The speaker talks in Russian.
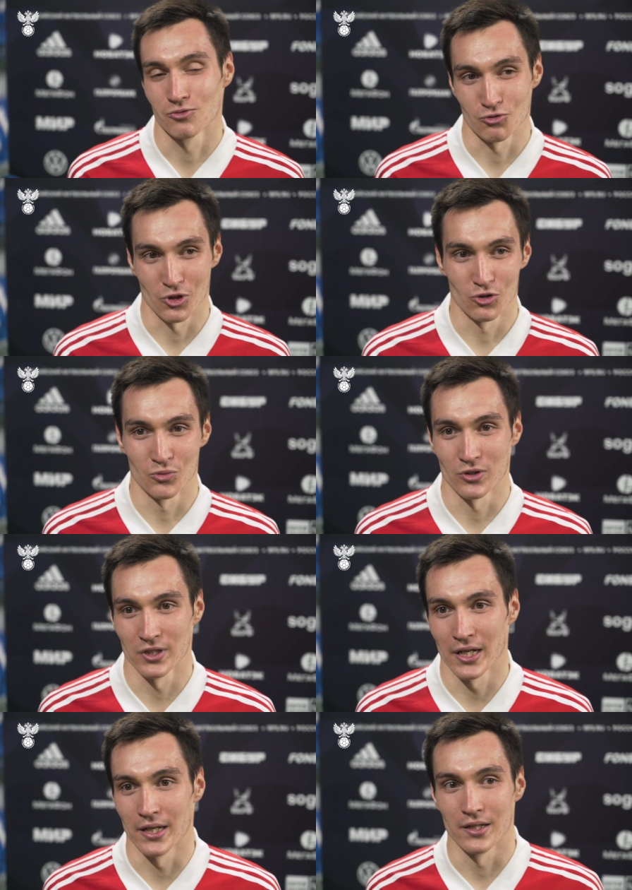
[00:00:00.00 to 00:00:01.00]
Ну, я думаю,
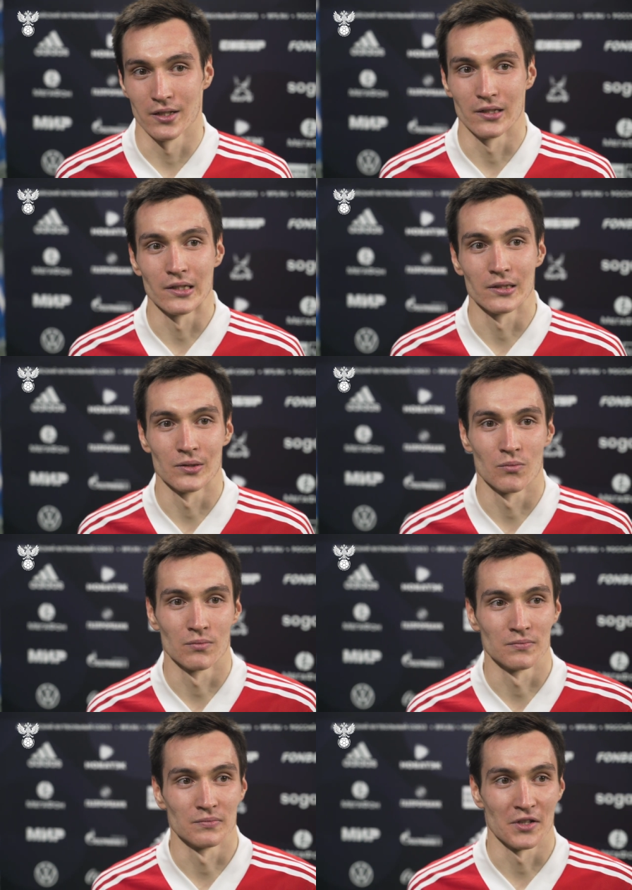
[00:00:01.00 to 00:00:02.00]
да, и,
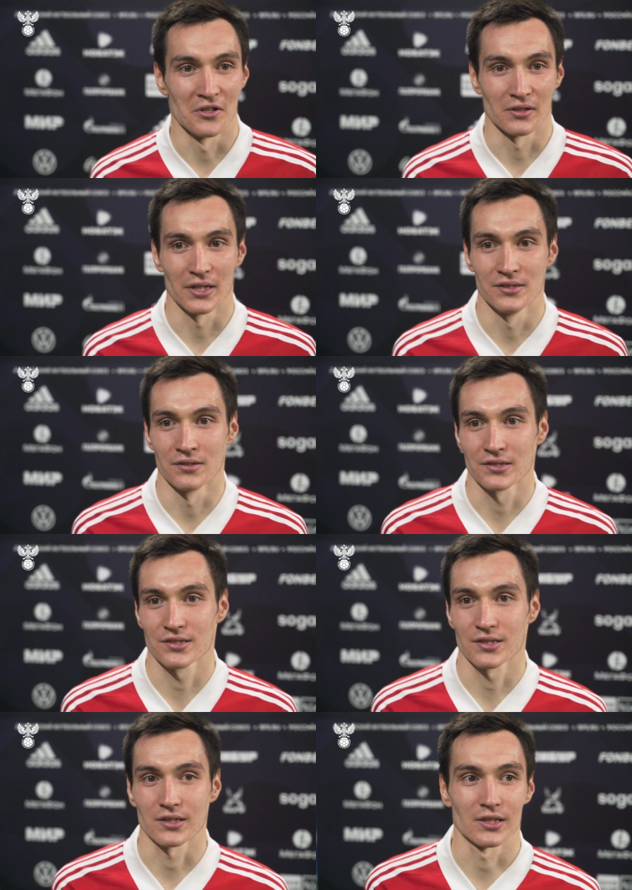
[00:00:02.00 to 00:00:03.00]
наверное, один
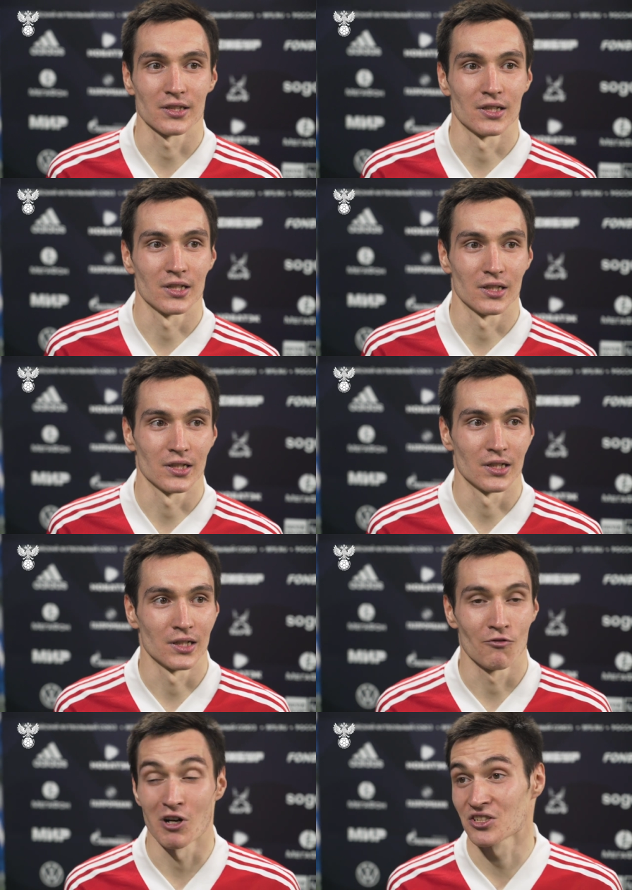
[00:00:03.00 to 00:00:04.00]
из
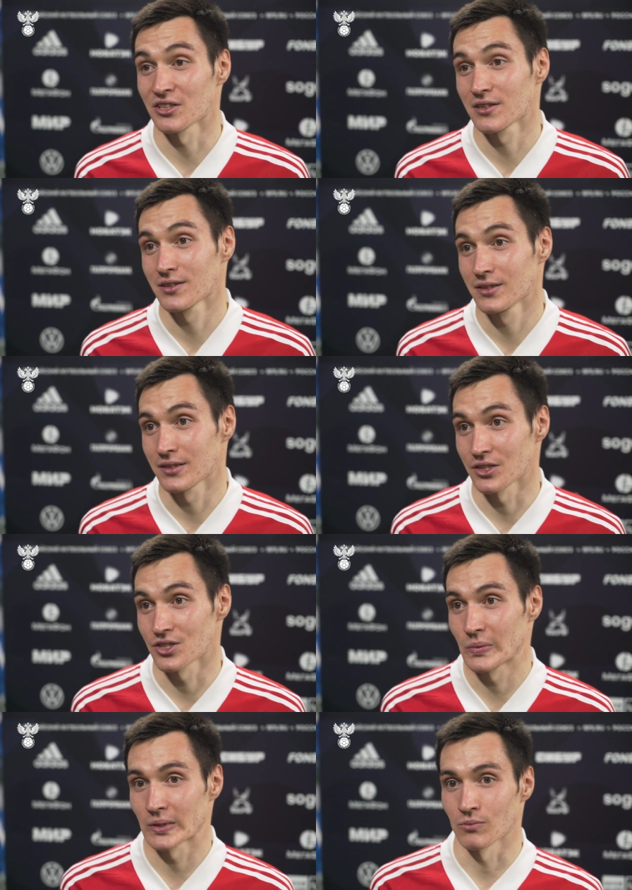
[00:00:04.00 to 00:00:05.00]
э, важных
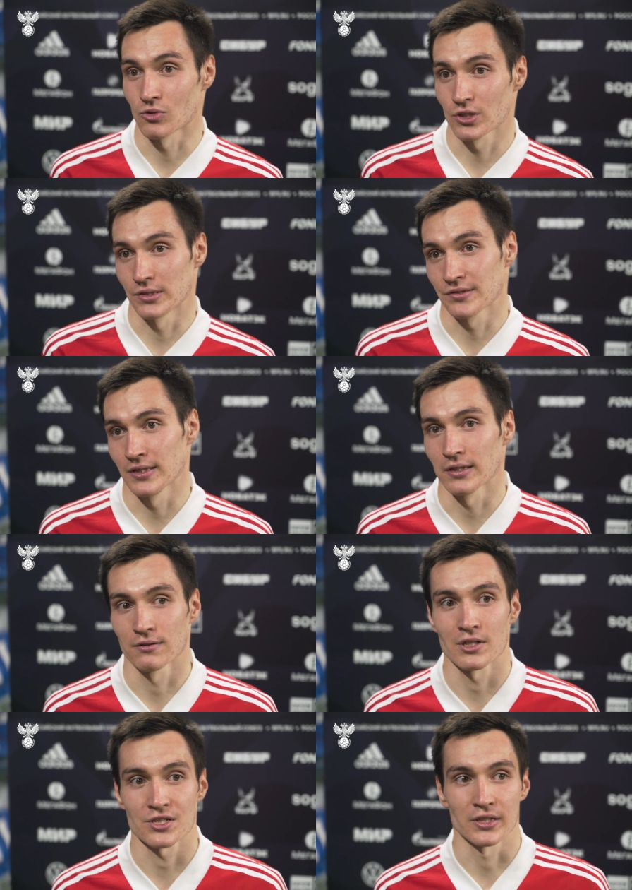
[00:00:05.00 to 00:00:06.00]
также, потому что
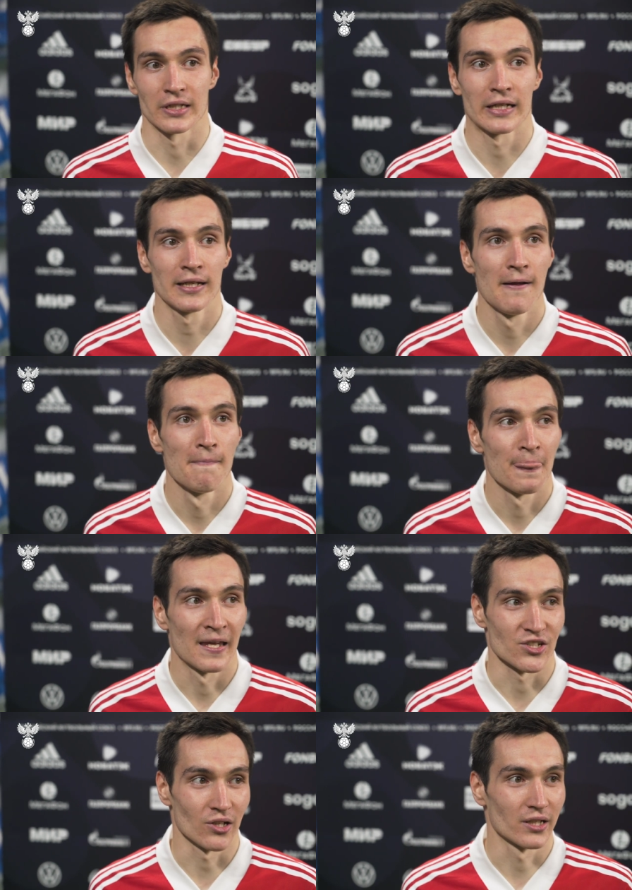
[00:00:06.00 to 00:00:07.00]
действительно важная игра.
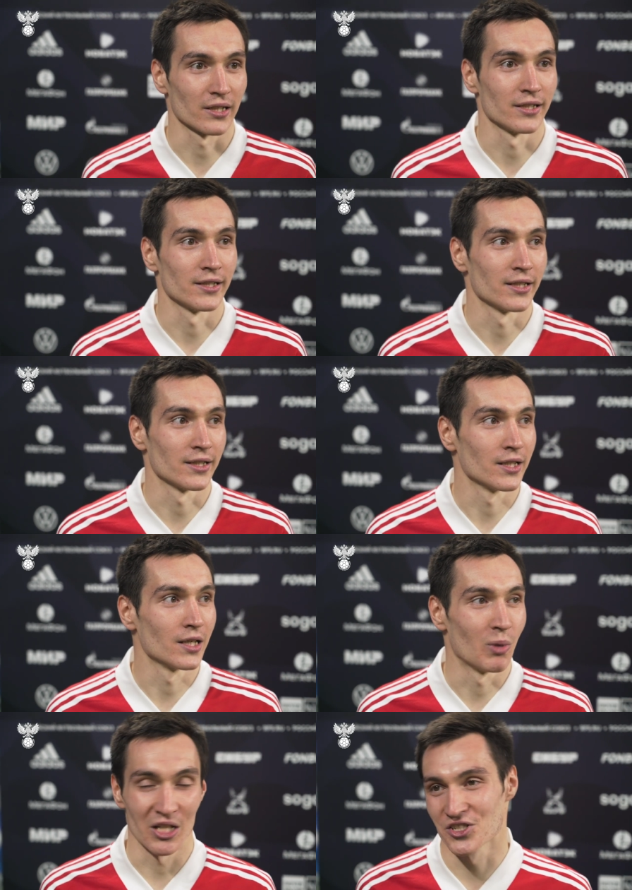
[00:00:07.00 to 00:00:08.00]
Жалко,
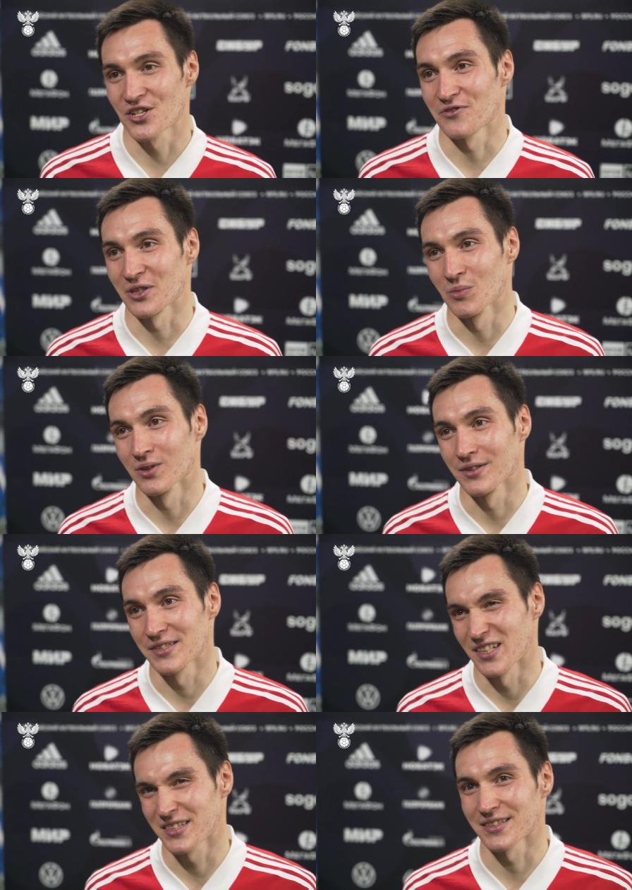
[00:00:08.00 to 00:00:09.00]
э, болельщиков не было.
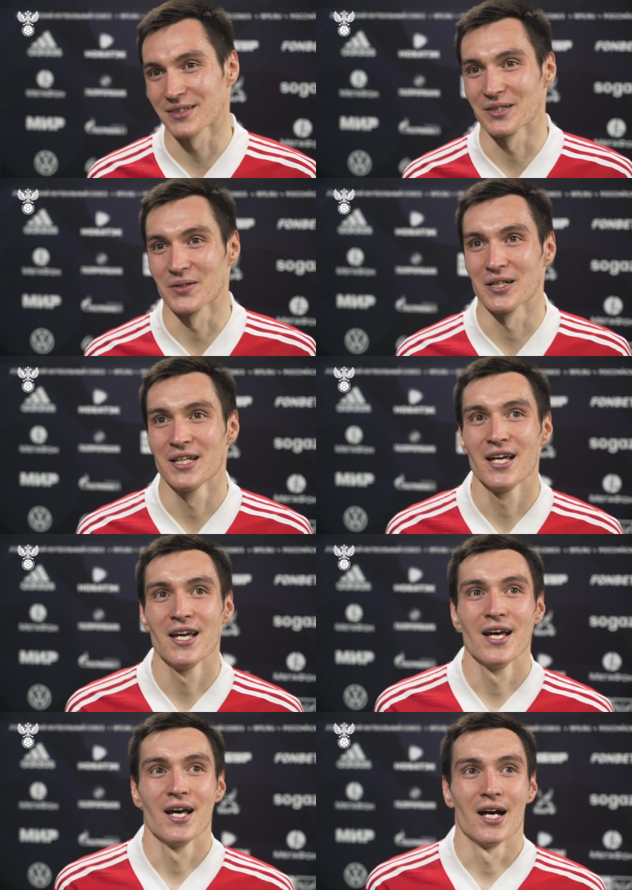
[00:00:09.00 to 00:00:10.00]
Естественно,
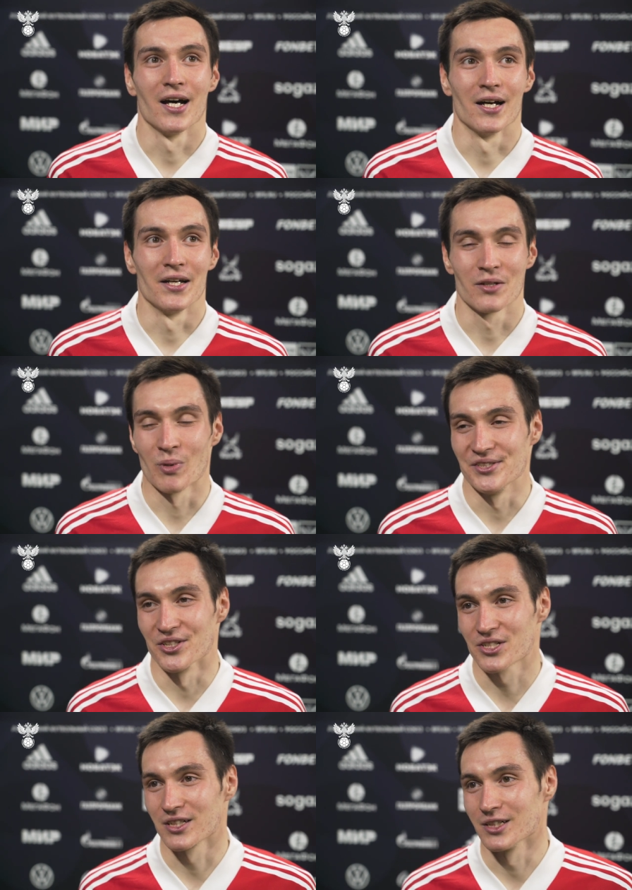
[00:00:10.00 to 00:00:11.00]
э, их
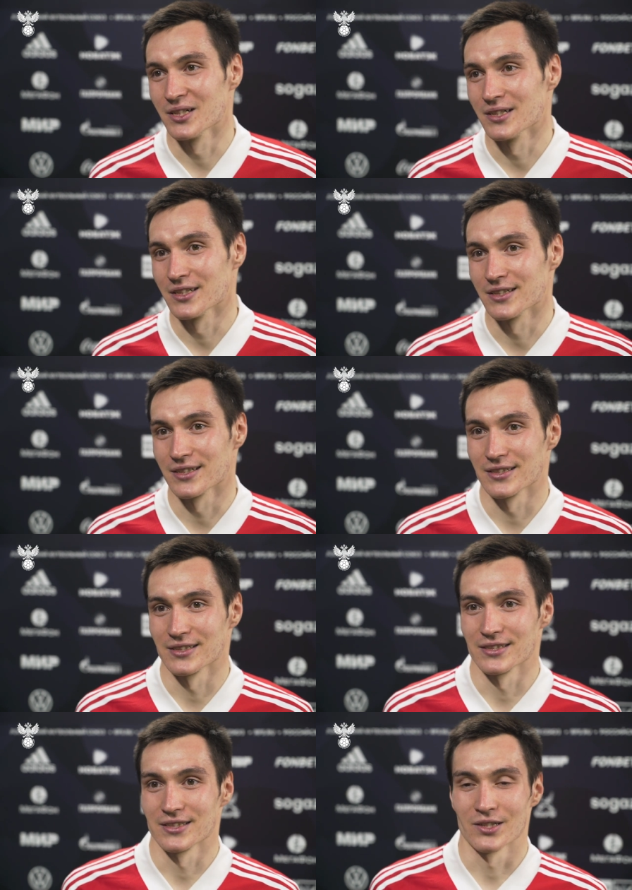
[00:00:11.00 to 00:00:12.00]

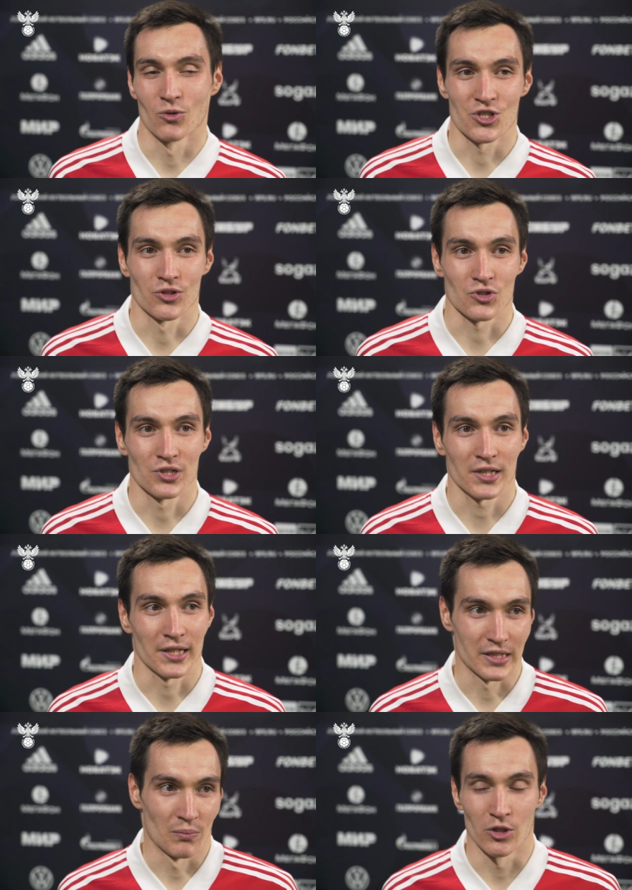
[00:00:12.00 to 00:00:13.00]
поддержка очень нужна,
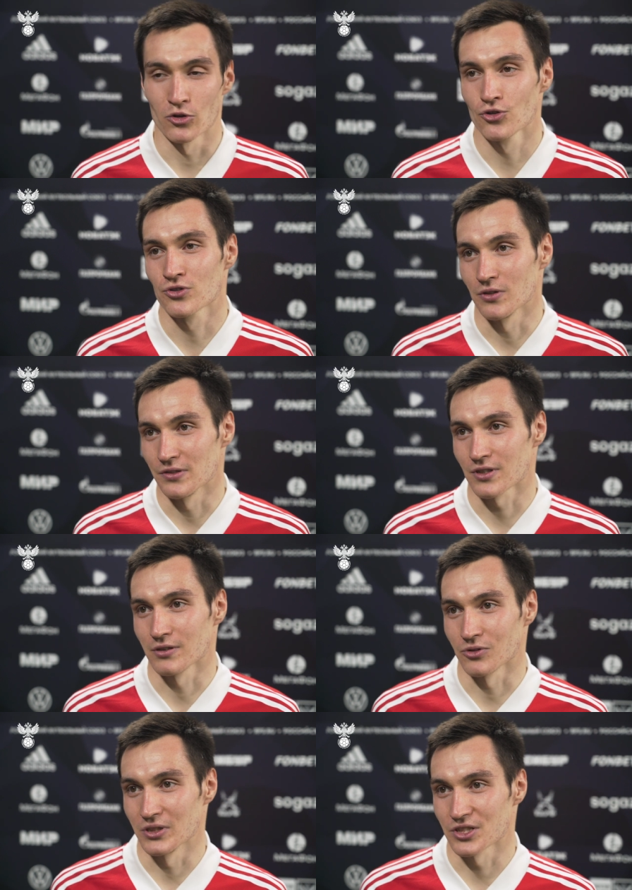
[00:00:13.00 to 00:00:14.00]
хотя мы ее чувствовали все
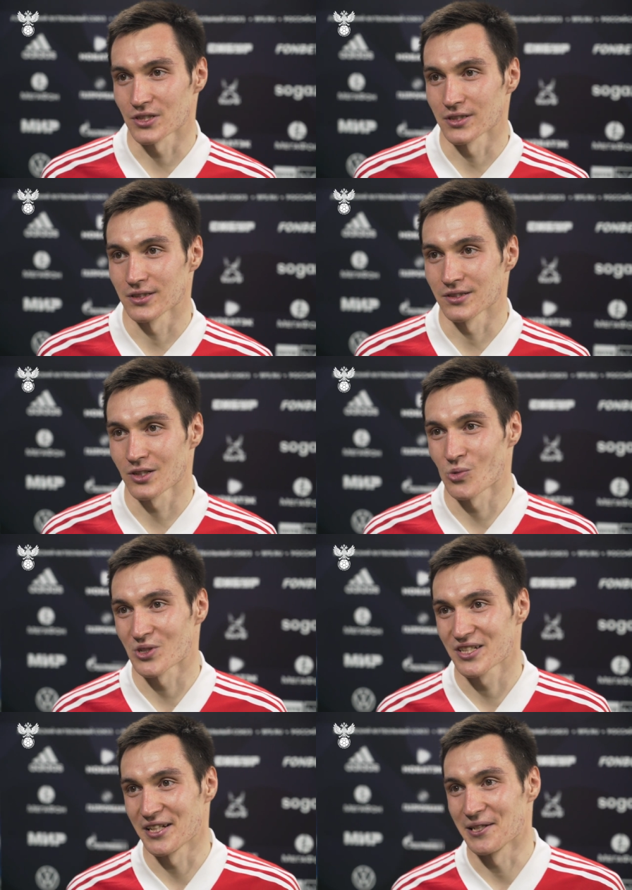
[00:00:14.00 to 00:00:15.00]
равно даже на таком
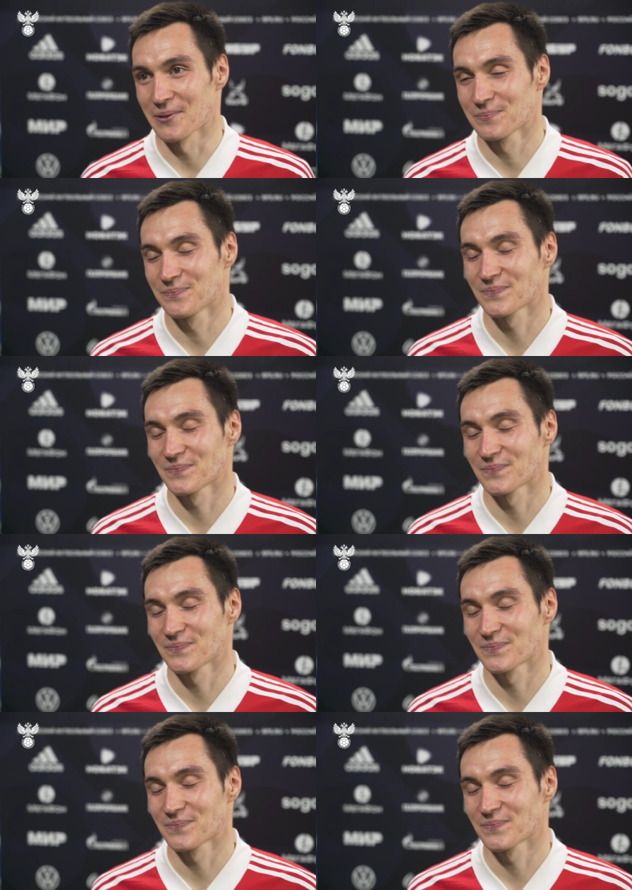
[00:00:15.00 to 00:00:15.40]
расстоянии.